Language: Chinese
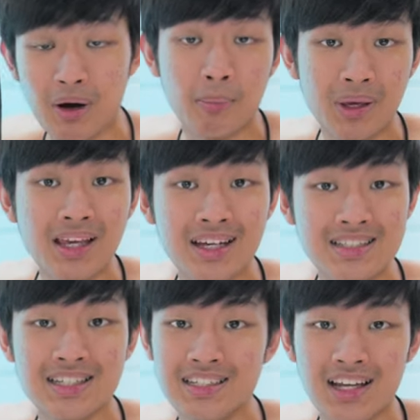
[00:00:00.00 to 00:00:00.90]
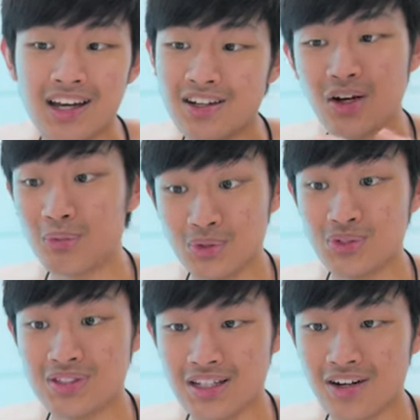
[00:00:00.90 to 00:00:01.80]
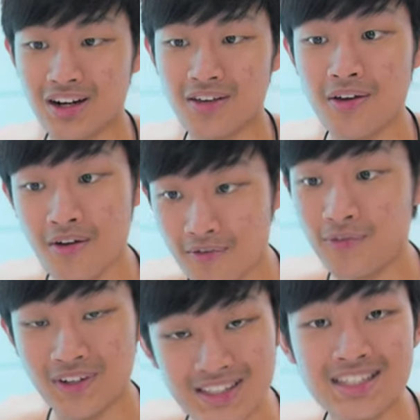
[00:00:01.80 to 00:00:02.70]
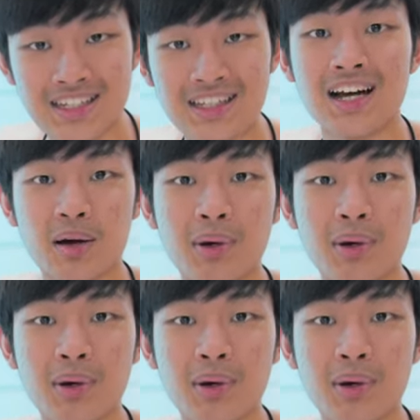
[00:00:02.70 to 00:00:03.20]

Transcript: 把背盖掀起来，那我们就只好来分解它